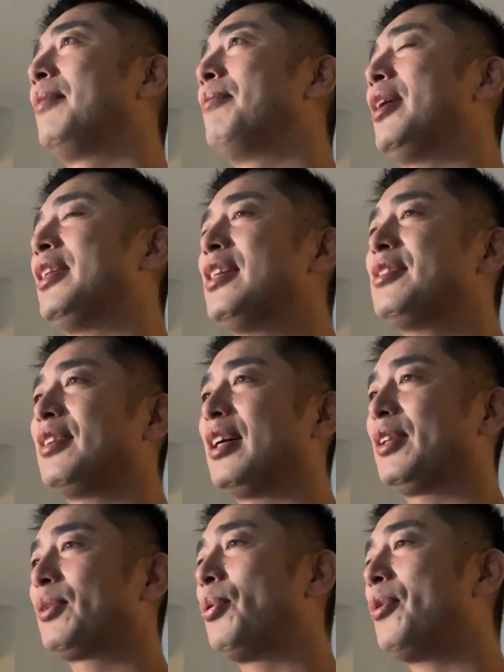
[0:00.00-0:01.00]
まあ、なんつうのか
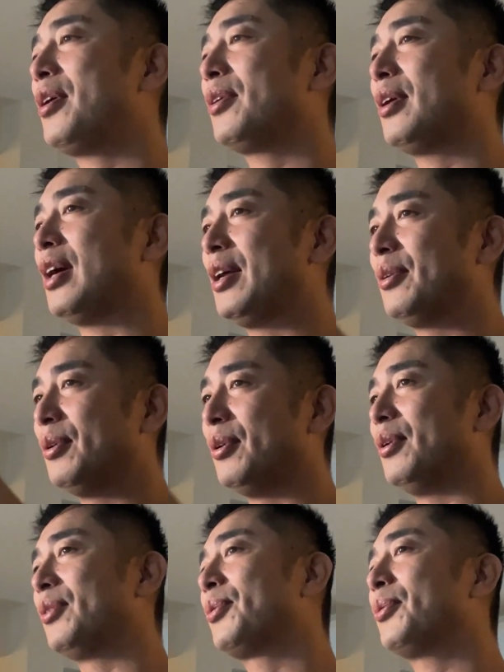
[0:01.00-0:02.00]
とあ
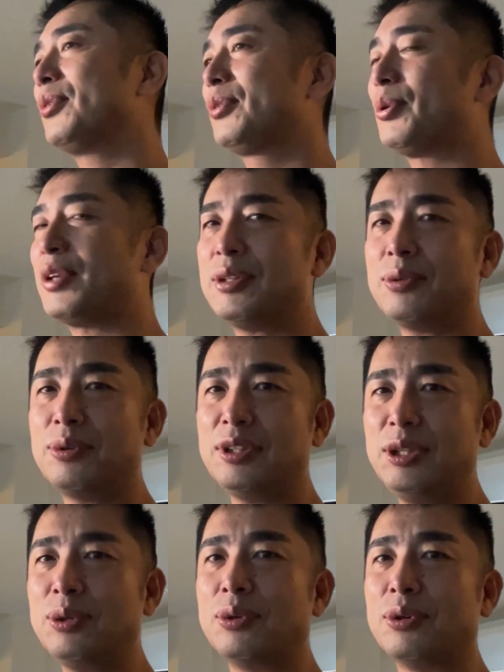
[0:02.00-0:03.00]
のと虎の
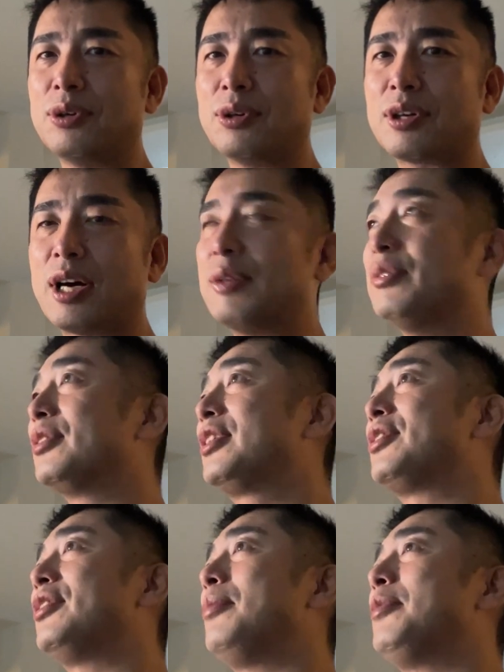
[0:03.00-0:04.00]
意を狩る
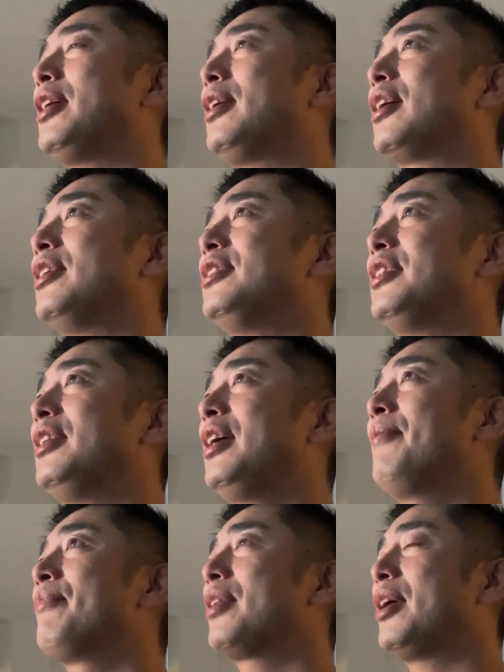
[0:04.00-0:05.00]
狐みたいな感じで
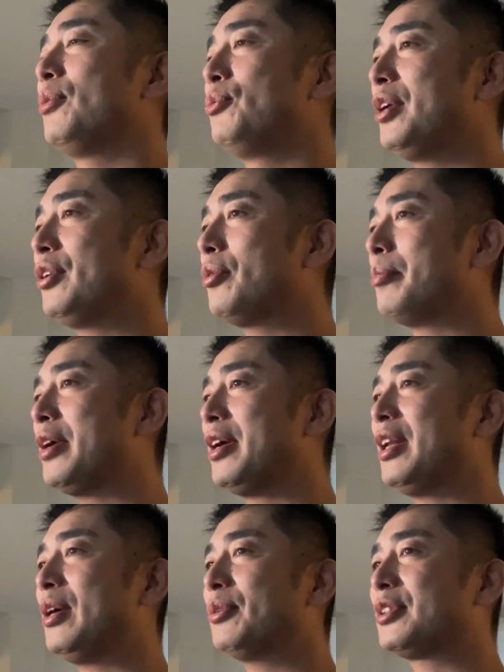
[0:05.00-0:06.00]
ねあの上の
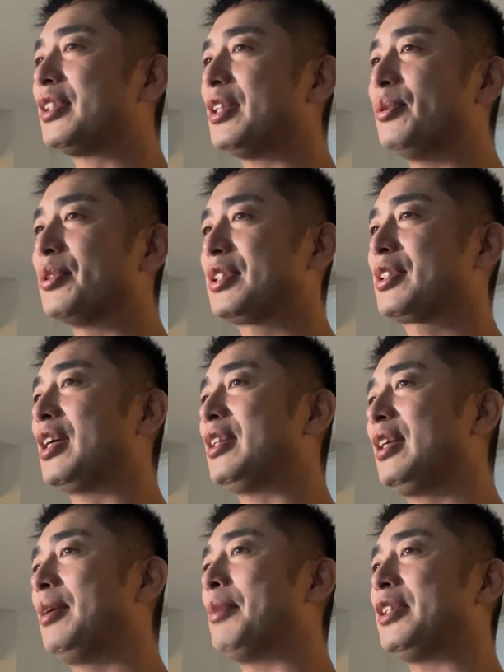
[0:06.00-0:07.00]
命令を下に押し付け
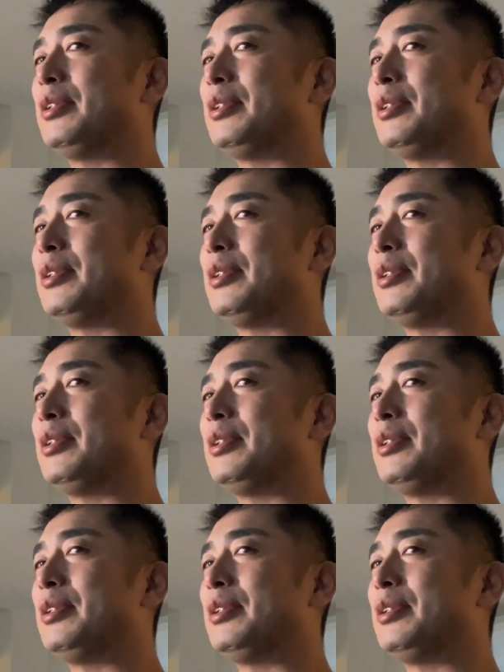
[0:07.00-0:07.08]
て、まあ、